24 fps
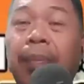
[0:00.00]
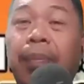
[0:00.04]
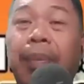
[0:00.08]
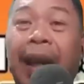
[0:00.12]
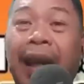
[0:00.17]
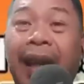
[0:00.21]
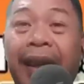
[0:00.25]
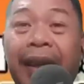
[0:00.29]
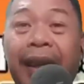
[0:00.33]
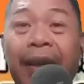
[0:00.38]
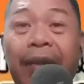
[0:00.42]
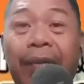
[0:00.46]

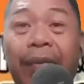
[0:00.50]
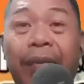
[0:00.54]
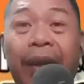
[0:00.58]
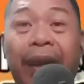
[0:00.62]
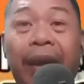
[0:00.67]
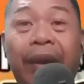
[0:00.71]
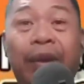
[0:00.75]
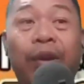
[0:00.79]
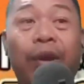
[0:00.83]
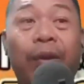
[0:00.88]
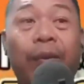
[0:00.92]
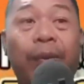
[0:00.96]
malaking
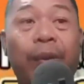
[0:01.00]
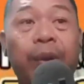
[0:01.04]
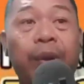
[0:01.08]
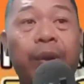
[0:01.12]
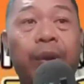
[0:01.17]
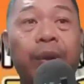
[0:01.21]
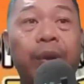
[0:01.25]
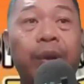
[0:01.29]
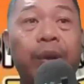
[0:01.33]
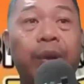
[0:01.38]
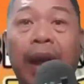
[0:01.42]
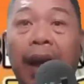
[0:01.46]
factor po
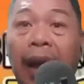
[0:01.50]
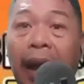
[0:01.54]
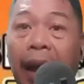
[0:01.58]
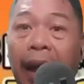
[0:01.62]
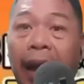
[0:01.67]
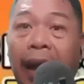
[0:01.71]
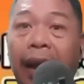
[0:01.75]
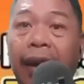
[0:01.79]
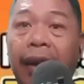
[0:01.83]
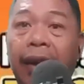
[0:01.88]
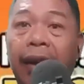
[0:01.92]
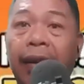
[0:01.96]
doon
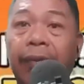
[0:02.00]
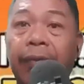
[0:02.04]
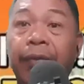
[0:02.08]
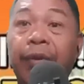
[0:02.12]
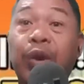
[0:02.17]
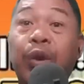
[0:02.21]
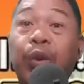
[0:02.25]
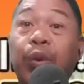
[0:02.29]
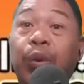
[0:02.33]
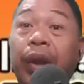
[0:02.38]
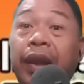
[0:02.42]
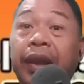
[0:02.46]
ang
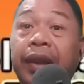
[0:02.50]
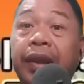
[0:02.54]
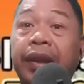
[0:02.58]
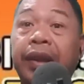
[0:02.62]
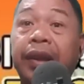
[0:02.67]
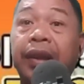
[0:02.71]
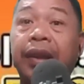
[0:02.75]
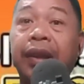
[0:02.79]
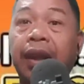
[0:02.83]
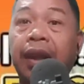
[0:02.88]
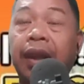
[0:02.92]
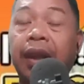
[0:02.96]

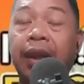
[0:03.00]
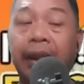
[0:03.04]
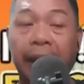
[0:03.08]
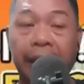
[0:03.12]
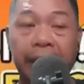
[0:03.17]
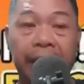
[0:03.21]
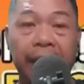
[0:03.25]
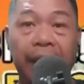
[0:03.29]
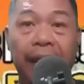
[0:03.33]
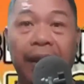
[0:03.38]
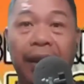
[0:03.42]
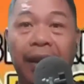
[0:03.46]
viewers.
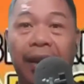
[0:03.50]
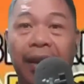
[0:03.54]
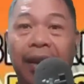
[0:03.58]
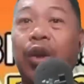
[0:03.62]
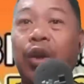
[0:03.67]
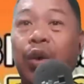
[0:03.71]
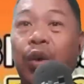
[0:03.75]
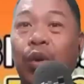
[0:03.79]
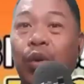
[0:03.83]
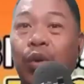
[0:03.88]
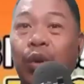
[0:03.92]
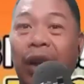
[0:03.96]

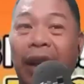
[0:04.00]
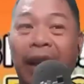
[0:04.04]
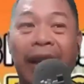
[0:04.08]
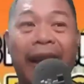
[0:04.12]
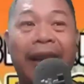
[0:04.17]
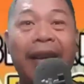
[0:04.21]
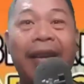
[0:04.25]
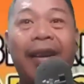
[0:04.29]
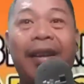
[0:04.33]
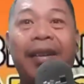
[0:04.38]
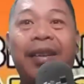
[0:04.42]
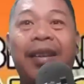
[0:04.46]
Kasi kung
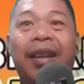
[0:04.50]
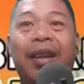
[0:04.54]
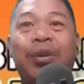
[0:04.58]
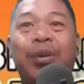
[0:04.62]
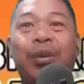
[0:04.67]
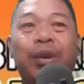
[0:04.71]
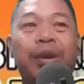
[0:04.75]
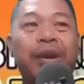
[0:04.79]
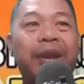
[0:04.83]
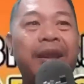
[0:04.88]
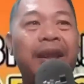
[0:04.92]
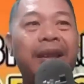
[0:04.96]
ilan ang
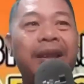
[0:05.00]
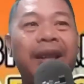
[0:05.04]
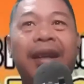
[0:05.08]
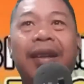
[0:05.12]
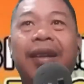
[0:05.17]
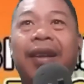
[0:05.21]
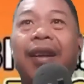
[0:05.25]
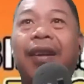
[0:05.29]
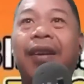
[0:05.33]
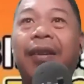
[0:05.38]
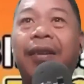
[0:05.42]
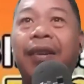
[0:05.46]
nanood sa
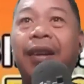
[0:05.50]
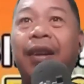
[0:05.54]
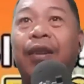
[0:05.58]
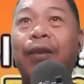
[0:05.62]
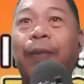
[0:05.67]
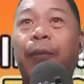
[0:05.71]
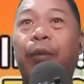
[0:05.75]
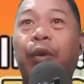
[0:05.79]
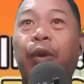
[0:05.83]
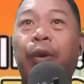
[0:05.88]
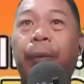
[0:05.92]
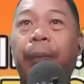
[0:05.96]
channel,
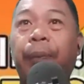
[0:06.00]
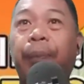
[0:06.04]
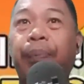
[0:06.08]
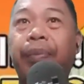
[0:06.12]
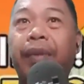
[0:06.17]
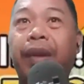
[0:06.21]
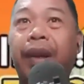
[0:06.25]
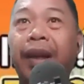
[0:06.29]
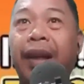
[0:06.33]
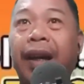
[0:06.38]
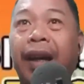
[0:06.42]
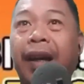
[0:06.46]
dito po
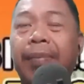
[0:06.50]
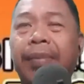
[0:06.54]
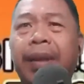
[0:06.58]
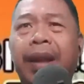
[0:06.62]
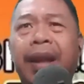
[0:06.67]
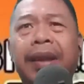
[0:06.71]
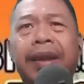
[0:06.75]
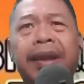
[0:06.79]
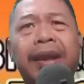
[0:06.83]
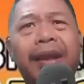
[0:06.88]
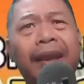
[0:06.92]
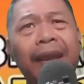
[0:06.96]

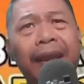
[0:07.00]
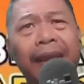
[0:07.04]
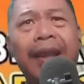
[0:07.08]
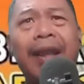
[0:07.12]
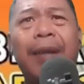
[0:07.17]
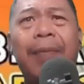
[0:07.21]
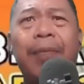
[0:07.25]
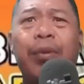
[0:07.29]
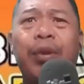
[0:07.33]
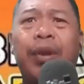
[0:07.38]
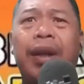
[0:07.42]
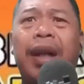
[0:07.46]
nakabalanse.
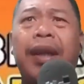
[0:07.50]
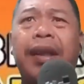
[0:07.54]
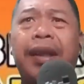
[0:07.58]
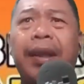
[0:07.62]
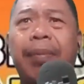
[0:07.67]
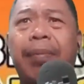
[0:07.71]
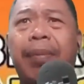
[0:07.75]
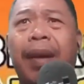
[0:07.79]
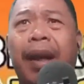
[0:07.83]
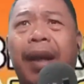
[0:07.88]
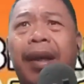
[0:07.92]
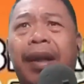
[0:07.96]
Titingnan po
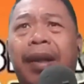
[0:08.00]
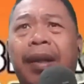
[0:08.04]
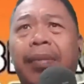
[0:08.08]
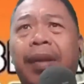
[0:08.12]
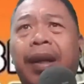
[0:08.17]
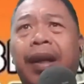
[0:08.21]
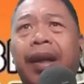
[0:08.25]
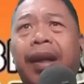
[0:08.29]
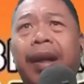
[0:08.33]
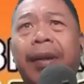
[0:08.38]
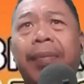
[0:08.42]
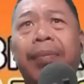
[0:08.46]
natin maigi
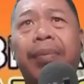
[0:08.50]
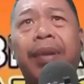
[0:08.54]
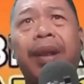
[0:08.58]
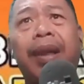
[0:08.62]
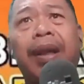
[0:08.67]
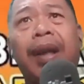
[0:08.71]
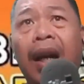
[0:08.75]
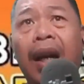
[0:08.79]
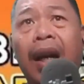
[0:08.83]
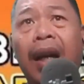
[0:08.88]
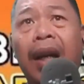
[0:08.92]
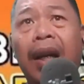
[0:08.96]
mga
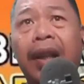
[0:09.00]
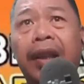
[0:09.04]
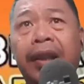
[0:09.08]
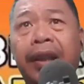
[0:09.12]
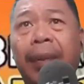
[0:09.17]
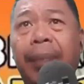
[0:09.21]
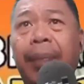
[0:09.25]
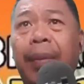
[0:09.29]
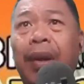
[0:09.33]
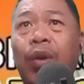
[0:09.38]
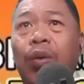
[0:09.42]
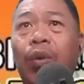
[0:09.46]
kaibigan.
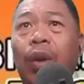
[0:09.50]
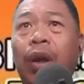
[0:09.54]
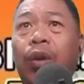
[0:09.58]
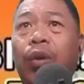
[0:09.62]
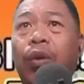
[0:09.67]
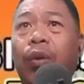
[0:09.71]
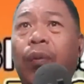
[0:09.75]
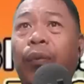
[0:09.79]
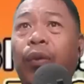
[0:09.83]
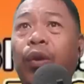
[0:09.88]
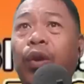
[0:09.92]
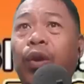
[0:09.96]
Sa
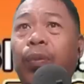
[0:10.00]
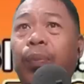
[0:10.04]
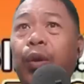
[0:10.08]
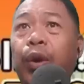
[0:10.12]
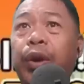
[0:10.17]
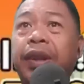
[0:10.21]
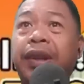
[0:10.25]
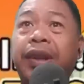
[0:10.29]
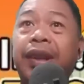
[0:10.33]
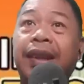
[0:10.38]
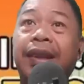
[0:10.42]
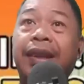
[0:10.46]
pangwalo,
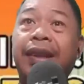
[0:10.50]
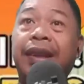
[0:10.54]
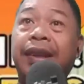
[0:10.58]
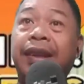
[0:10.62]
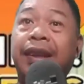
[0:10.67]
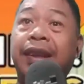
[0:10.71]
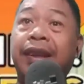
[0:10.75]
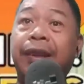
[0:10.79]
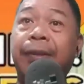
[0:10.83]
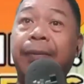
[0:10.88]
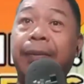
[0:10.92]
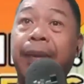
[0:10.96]

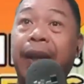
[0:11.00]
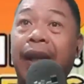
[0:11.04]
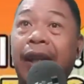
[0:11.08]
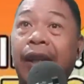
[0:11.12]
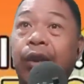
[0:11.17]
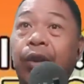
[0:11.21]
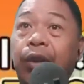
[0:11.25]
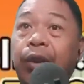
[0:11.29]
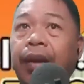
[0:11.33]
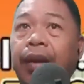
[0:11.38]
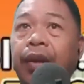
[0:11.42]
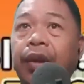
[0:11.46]
4.66
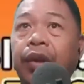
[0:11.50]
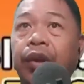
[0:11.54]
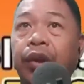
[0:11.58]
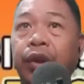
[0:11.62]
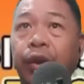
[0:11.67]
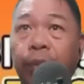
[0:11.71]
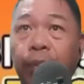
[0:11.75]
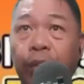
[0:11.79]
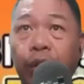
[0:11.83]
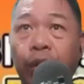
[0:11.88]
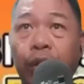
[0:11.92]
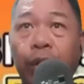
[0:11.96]
million.
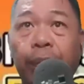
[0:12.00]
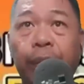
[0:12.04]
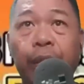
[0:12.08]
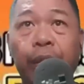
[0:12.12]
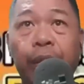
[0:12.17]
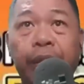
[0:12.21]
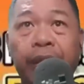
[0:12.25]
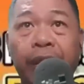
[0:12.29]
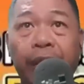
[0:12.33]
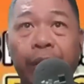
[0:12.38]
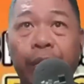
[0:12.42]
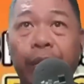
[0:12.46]
Sumunod
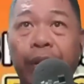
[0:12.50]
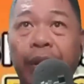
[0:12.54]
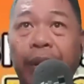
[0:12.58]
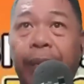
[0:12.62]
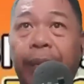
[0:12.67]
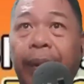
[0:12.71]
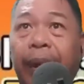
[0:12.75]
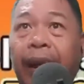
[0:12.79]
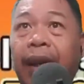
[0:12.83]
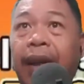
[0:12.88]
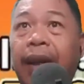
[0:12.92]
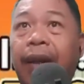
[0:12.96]
po si Kuya
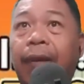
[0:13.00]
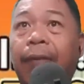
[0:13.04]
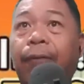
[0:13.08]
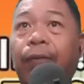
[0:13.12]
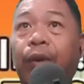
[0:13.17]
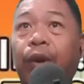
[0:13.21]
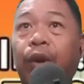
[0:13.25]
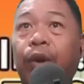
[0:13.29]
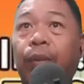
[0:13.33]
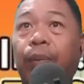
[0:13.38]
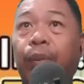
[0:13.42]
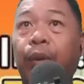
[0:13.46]

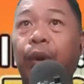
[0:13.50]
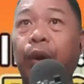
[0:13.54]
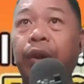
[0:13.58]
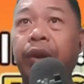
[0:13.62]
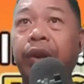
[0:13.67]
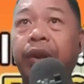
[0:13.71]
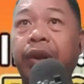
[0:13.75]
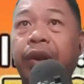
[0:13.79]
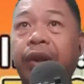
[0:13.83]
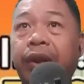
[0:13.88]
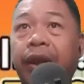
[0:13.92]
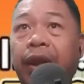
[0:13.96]
Bal,
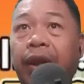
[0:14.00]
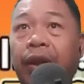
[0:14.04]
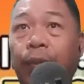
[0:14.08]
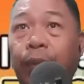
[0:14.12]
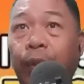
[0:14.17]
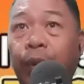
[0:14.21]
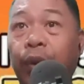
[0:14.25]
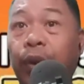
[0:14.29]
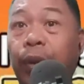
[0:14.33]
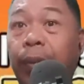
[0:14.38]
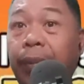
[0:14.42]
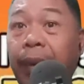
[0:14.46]
4.04
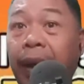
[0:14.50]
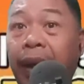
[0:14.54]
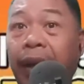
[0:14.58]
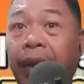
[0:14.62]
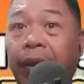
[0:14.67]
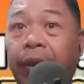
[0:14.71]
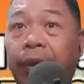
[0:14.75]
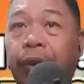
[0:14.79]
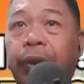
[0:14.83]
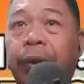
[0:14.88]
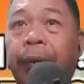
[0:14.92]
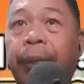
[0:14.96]

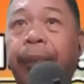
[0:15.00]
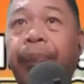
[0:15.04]
million.